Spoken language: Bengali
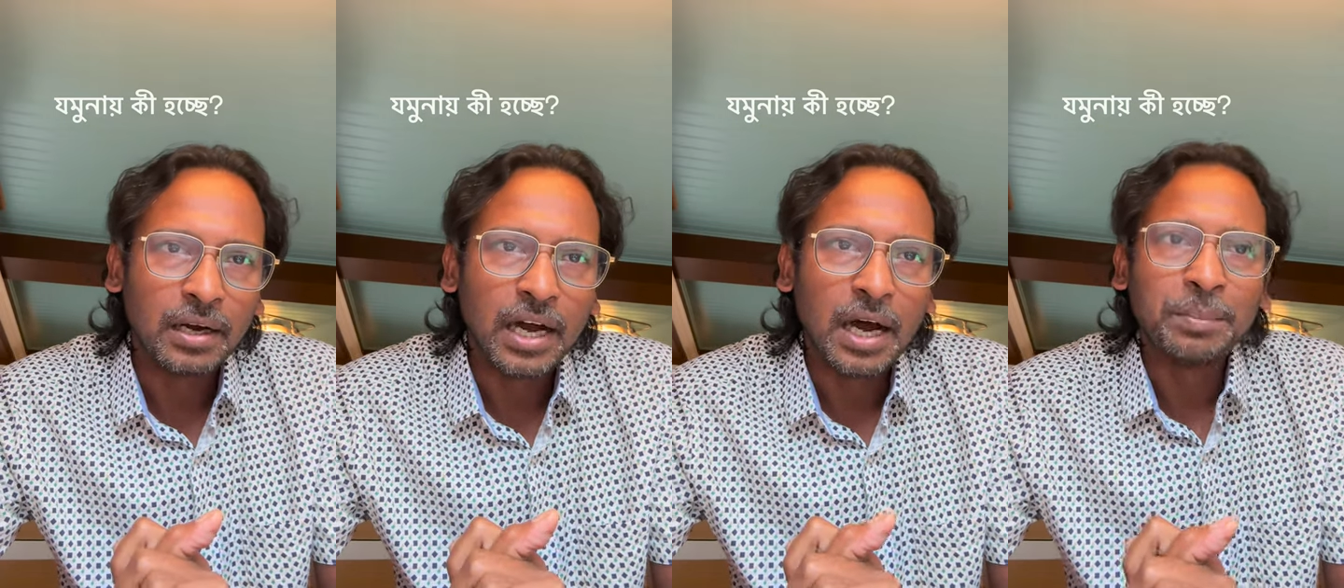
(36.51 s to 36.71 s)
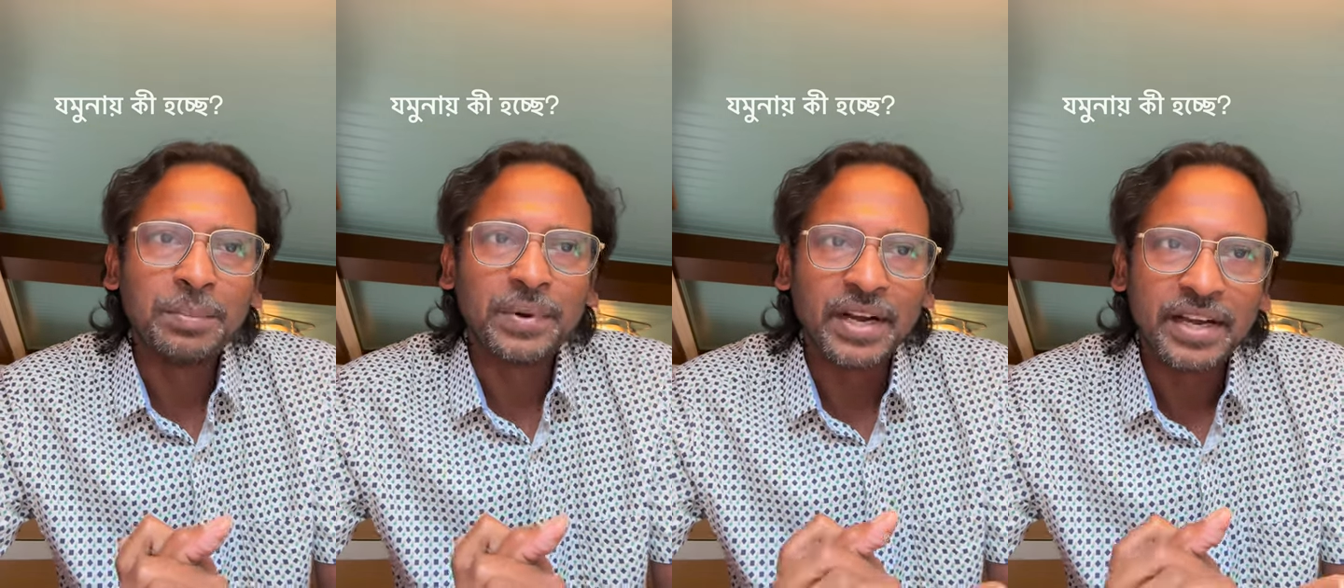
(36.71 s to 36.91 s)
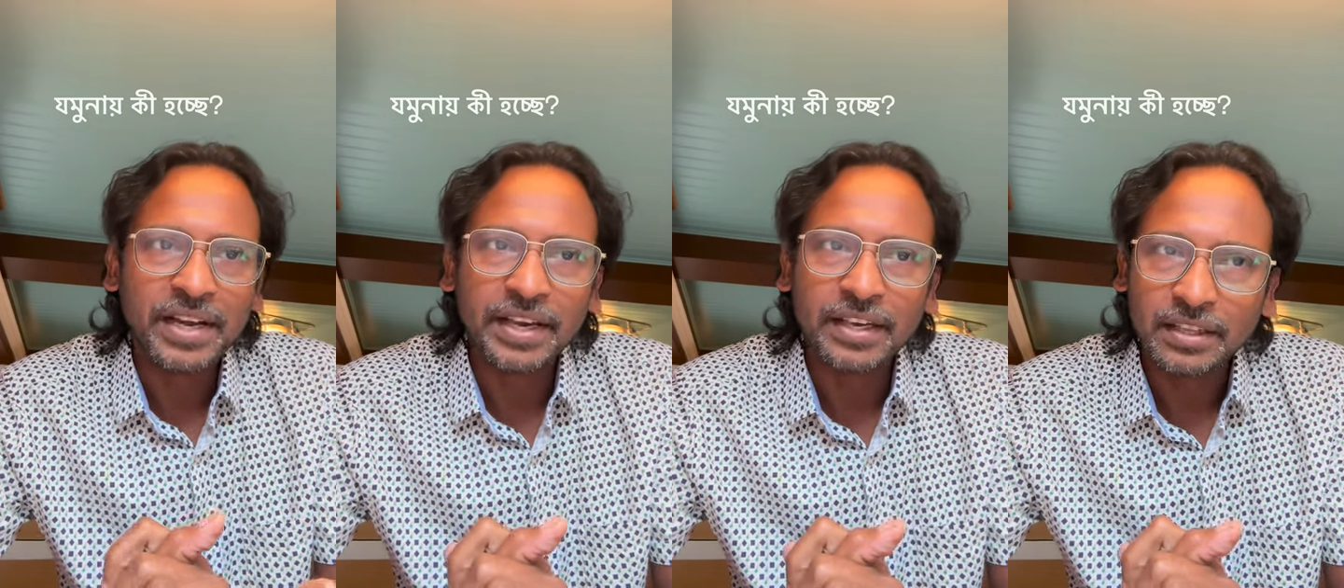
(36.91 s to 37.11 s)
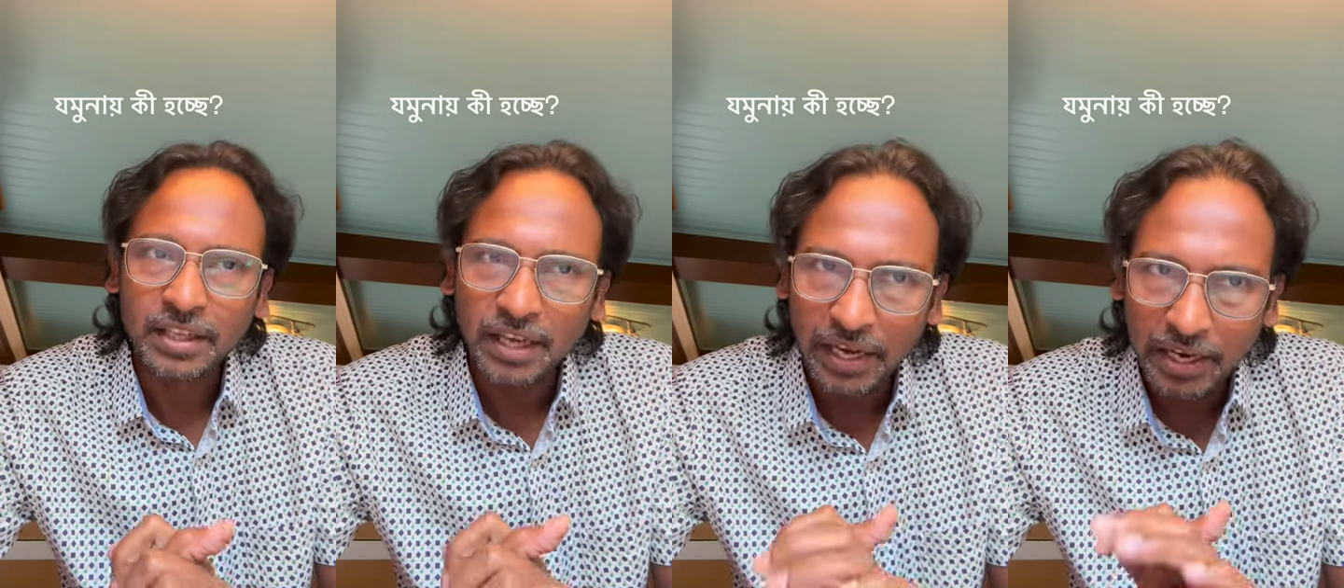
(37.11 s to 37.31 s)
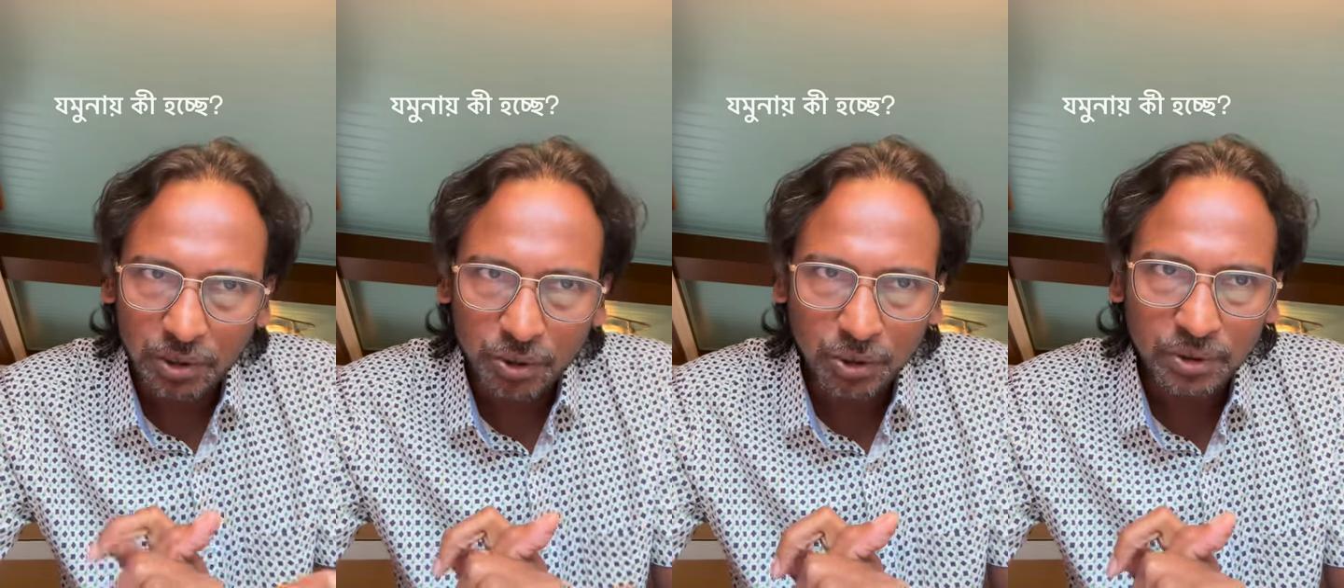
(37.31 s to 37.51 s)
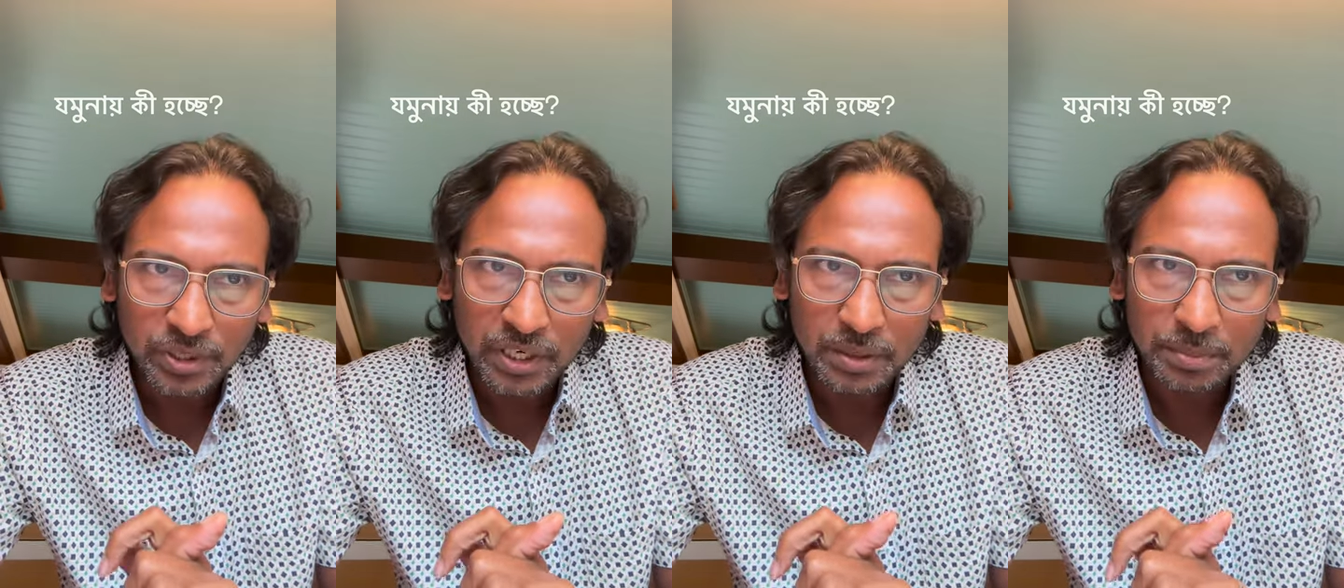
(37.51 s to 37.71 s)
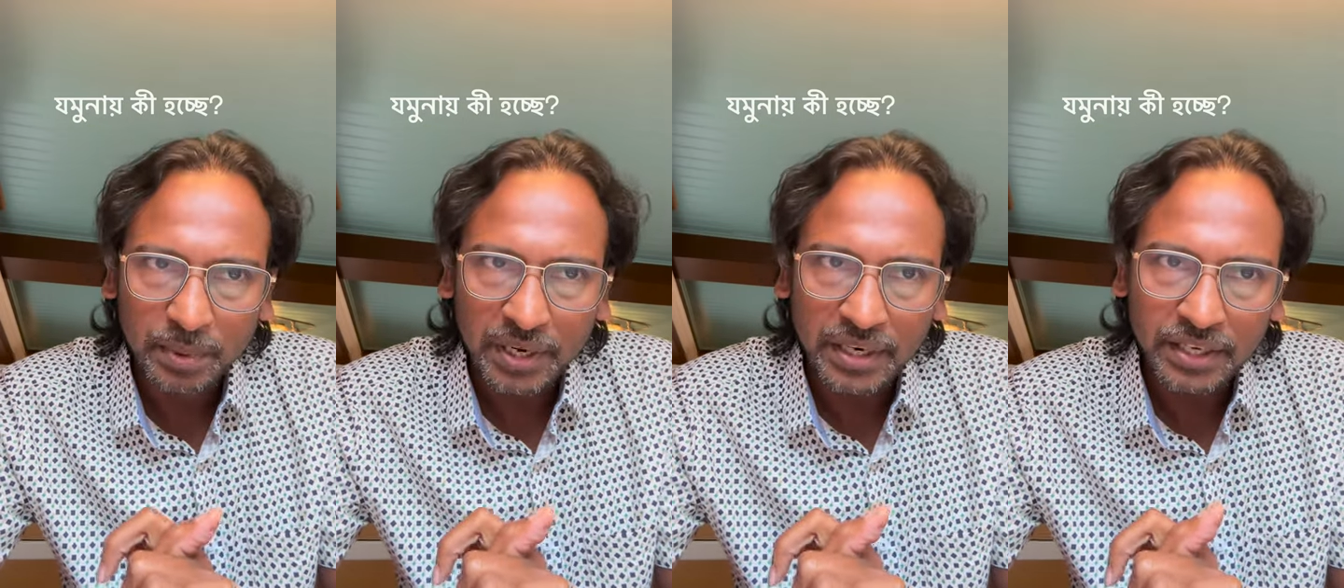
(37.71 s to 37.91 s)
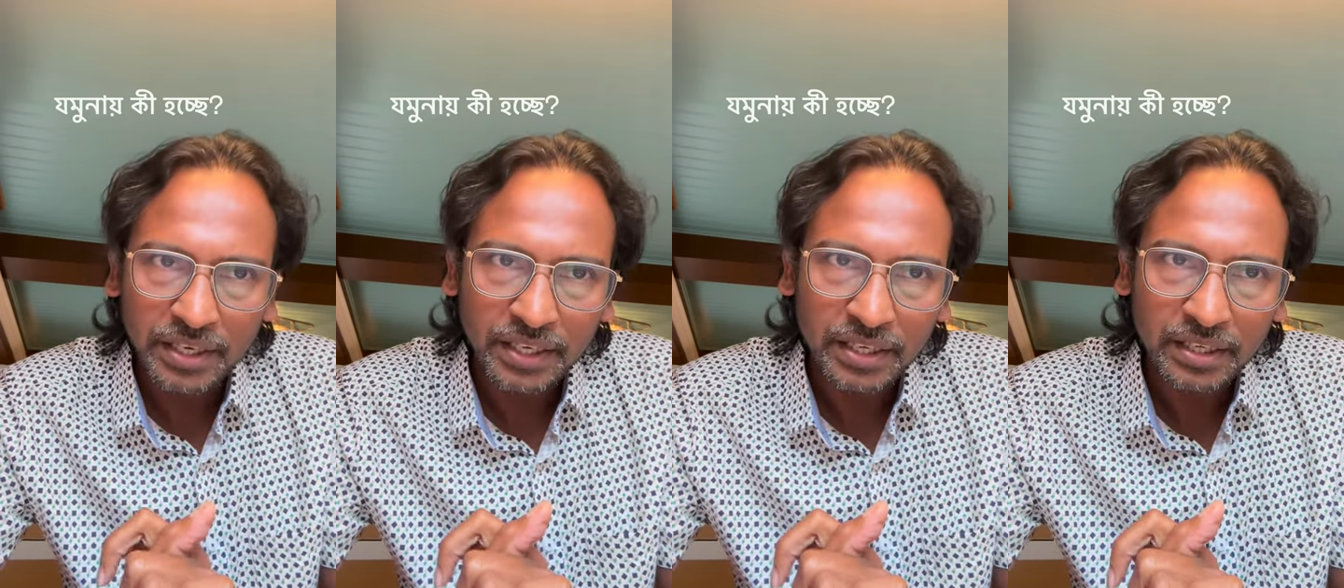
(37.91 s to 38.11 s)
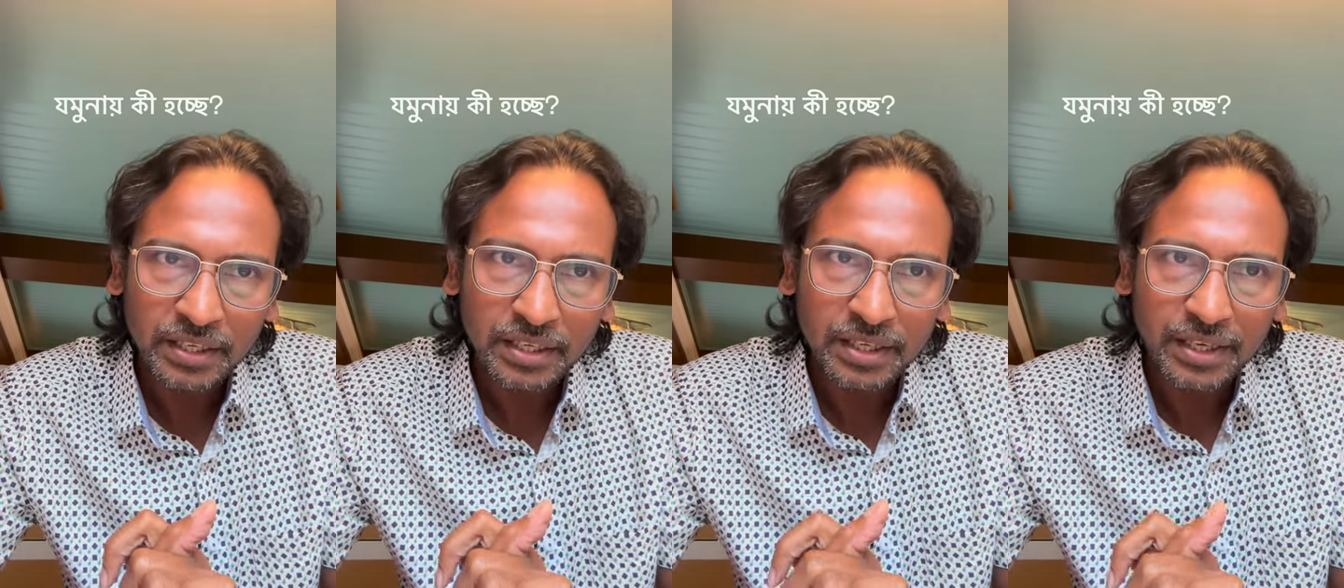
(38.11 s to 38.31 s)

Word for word: আমরা কে তা এখনো টের পাননি